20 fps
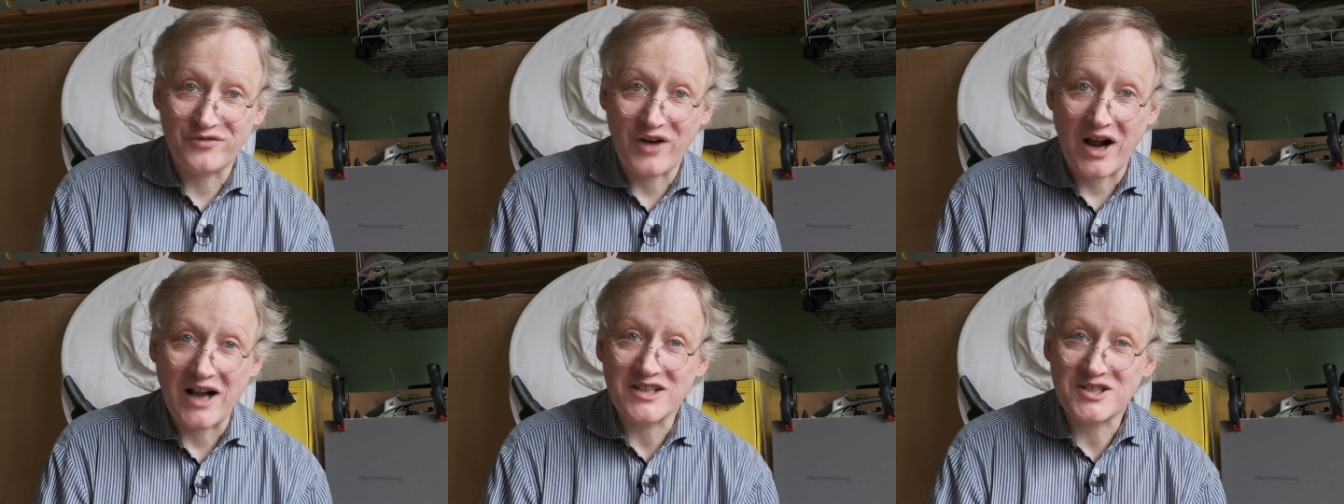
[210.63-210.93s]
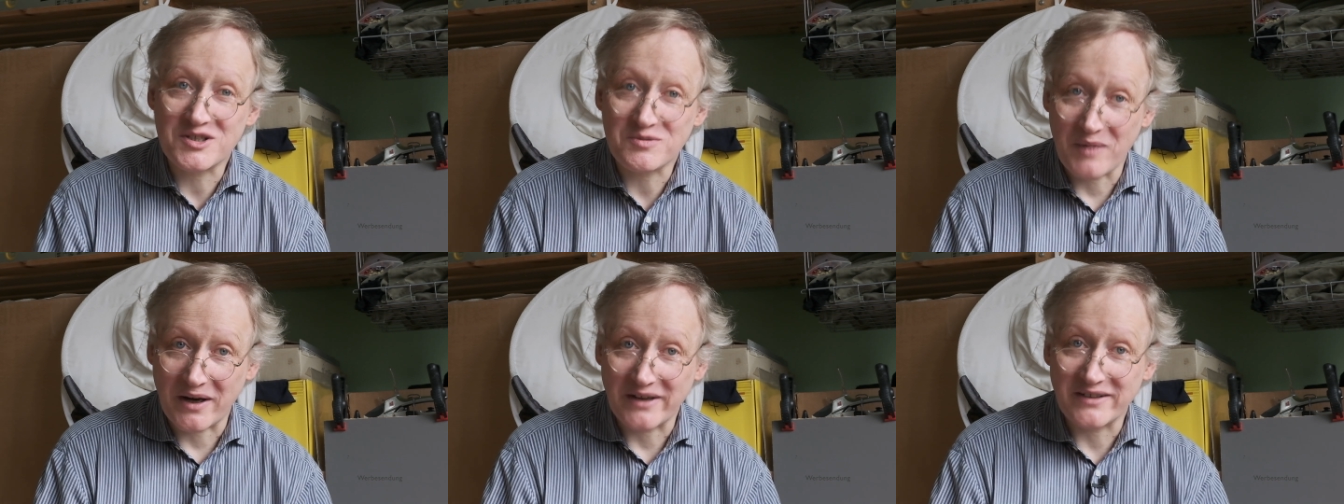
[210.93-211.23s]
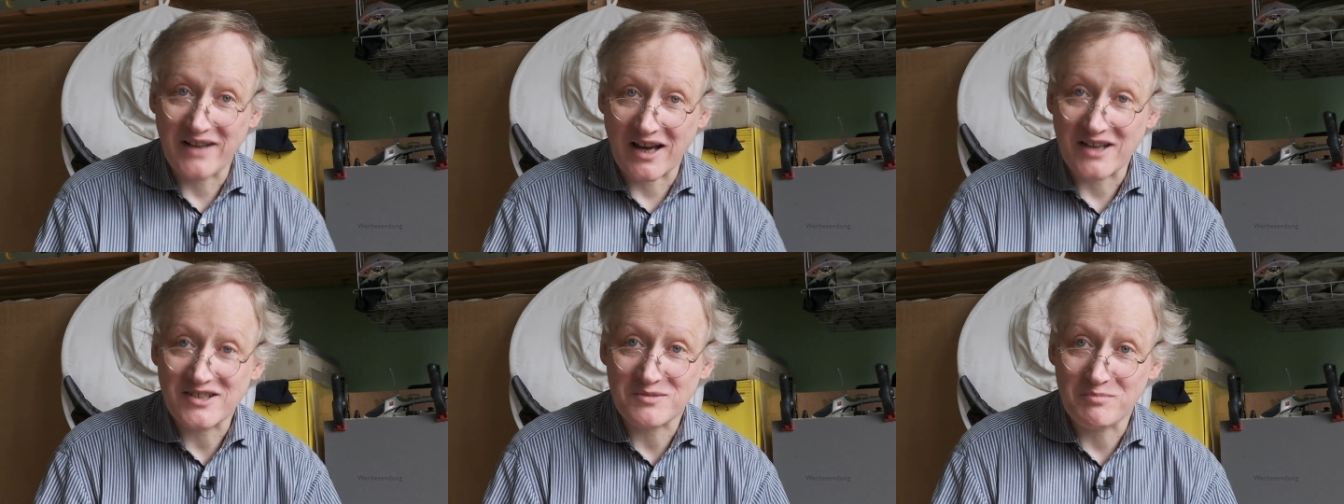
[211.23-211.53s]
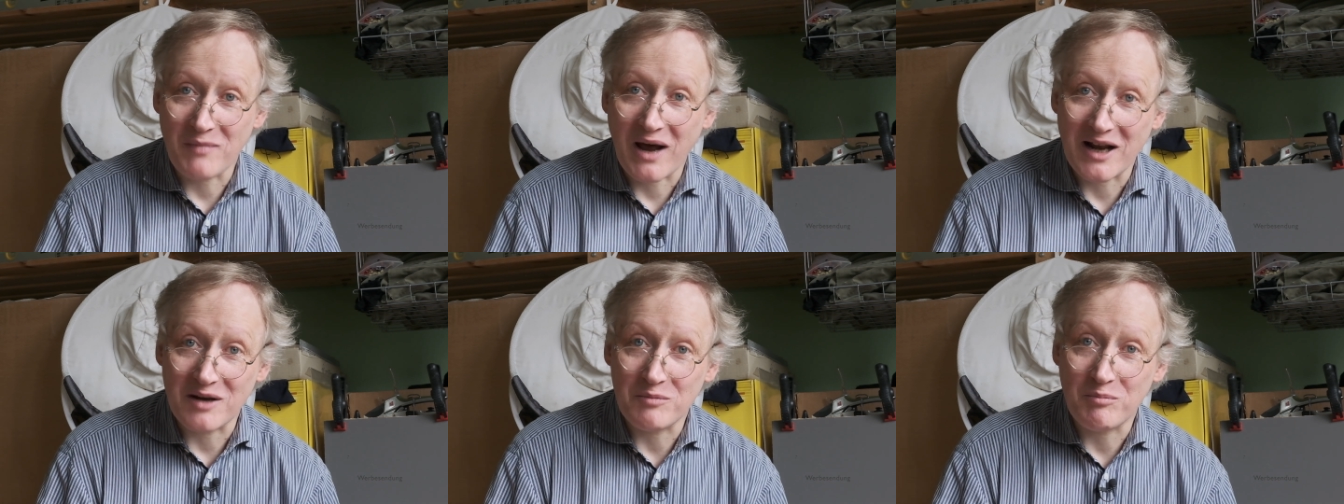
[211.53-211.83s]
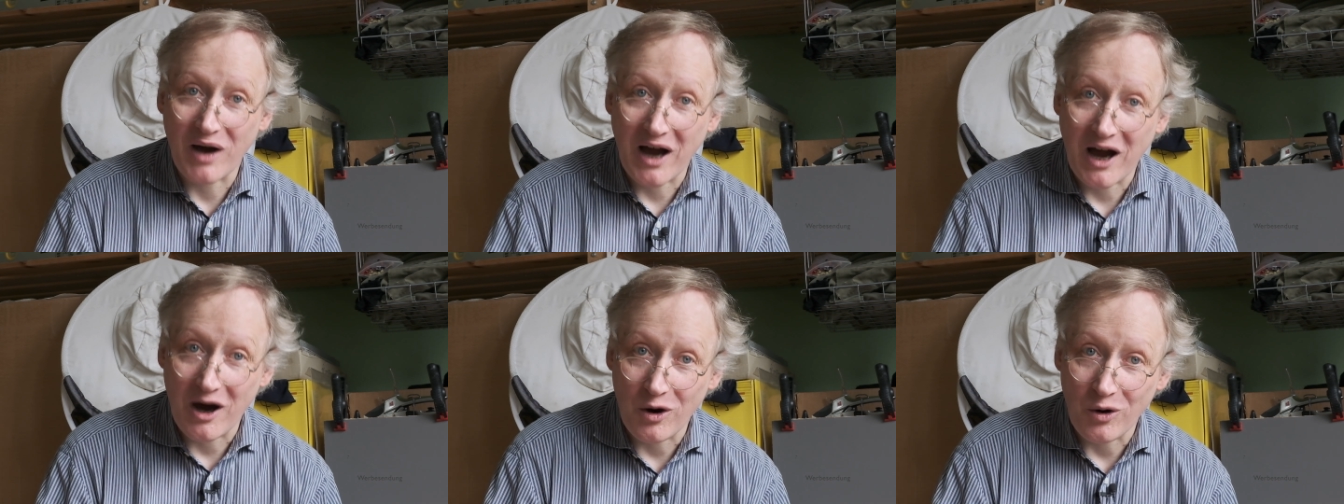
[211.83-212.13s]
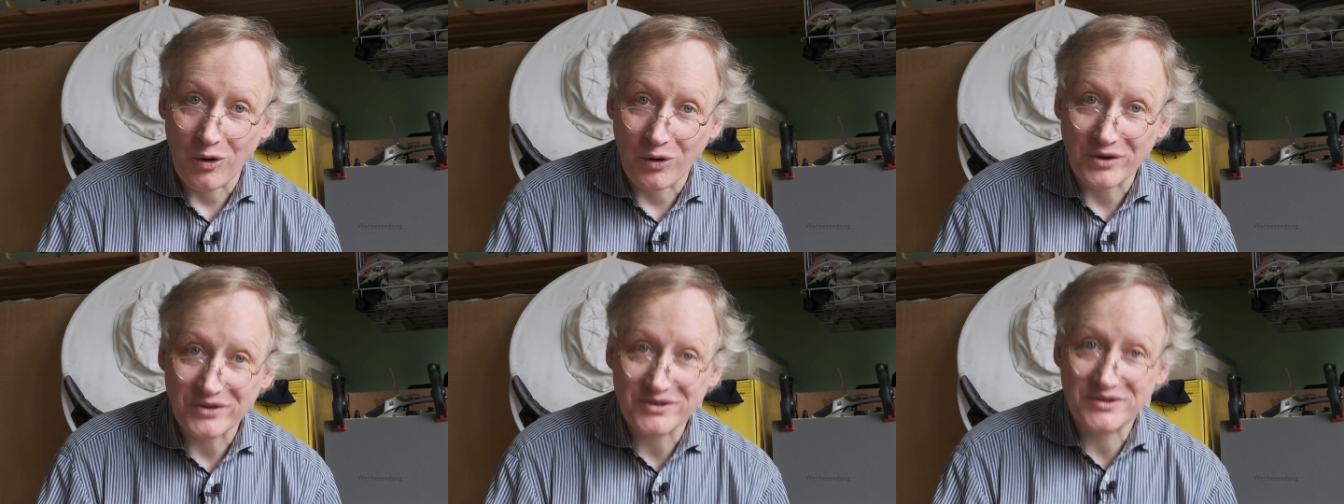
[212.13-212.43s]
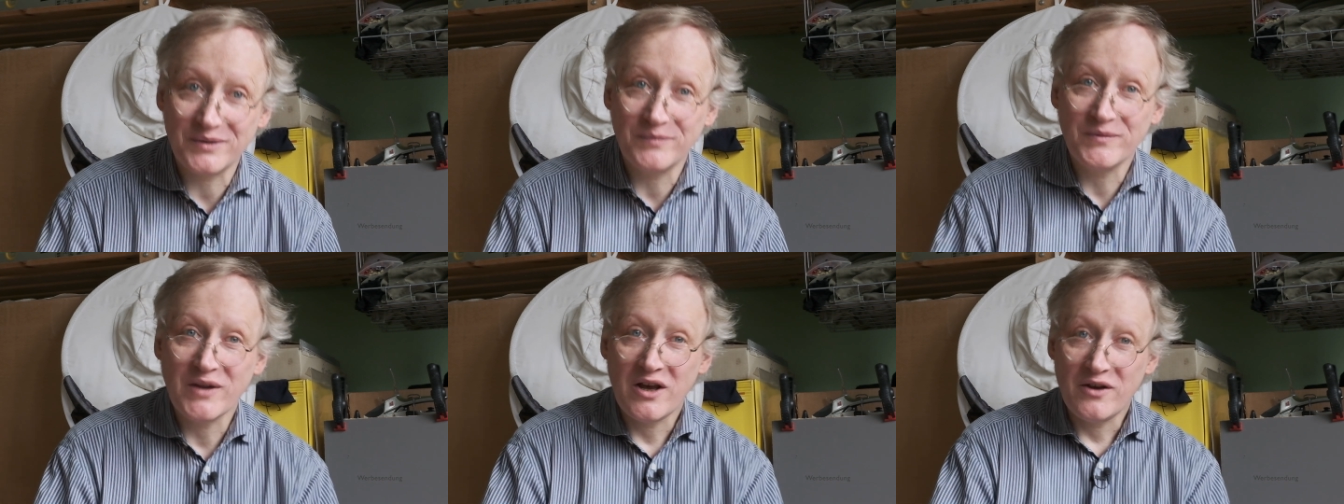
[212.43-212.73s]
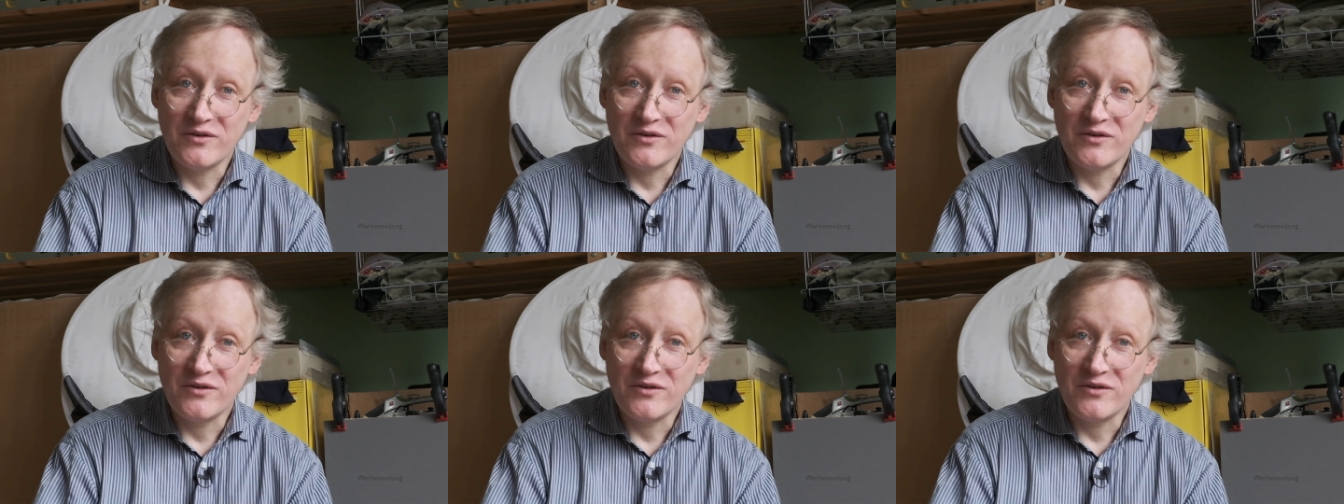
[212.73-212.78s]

falls man das mal braucht.